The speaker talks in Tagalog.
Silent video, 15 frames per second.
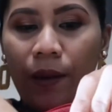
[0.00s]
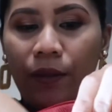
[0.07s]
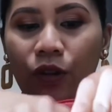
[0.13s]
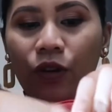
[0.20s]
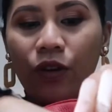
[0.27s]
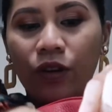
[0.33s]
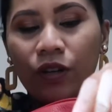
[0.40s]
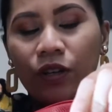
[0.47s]

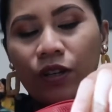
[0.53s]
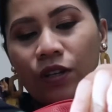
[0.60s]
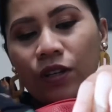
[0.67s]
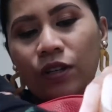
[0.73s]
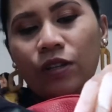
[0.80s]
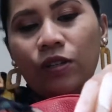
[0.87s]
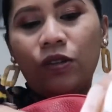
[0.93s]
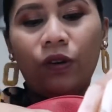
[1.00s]
no?
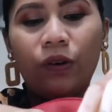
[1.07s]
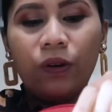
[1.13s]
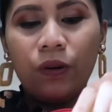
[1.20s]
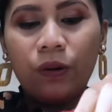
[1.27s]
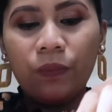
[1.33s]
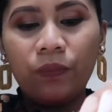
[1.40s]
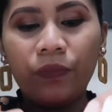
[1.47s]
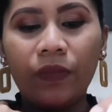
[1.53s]

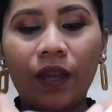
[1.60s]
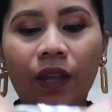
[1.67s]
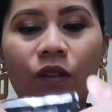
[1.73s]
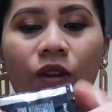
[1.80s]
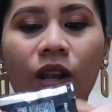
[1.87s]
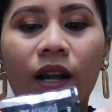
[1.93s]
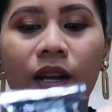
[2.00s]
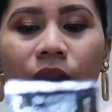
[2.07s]
So, ito lang